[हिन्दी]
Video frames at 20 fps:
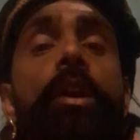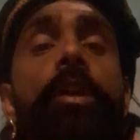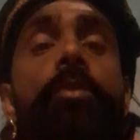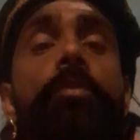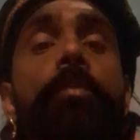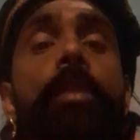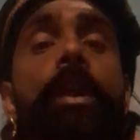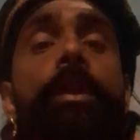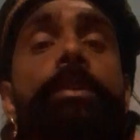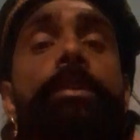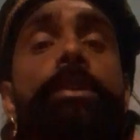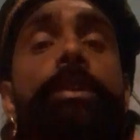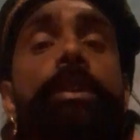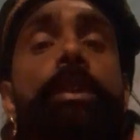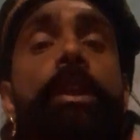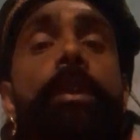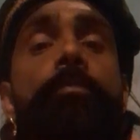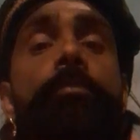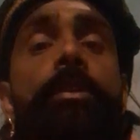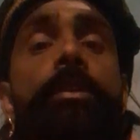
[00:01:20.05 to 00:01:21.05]
हनुमान जी
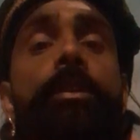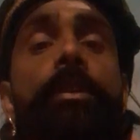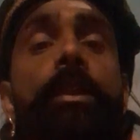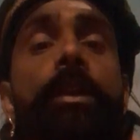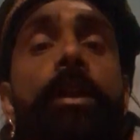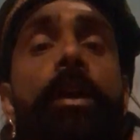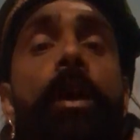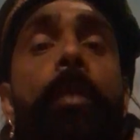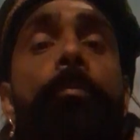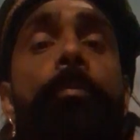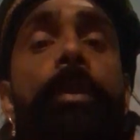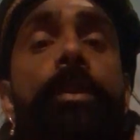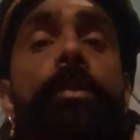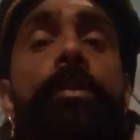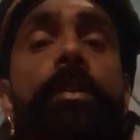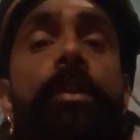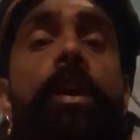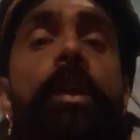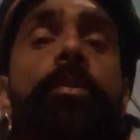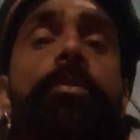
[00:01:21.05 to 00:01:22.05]
के मंदिर का
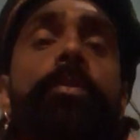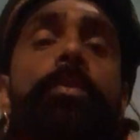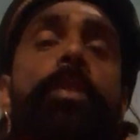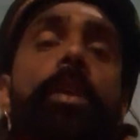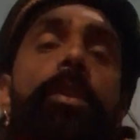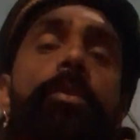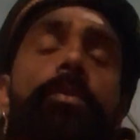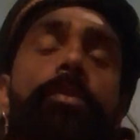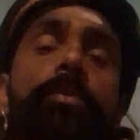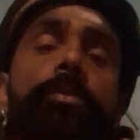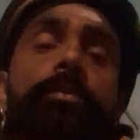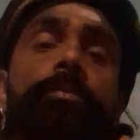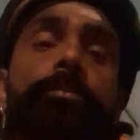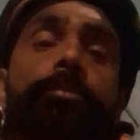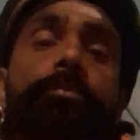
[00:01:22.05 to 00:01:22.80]
पट ना खुला हो